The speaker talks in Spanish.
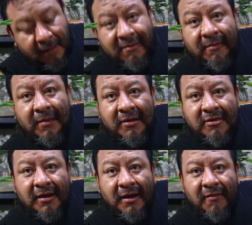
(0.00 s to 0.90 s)
Esta
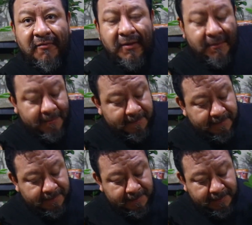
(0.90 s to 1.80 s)
mancha de café,
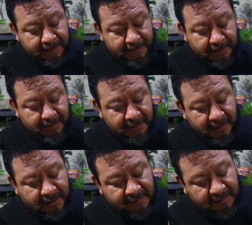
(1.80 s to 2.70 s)

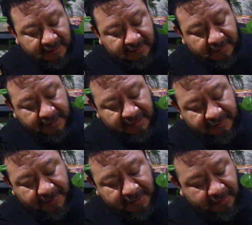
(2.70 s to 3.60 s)
que la estuve
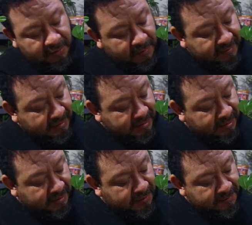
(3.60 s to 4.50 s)
raspando como hace
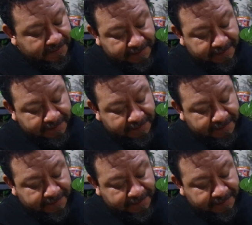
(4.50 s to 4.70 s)
ratito.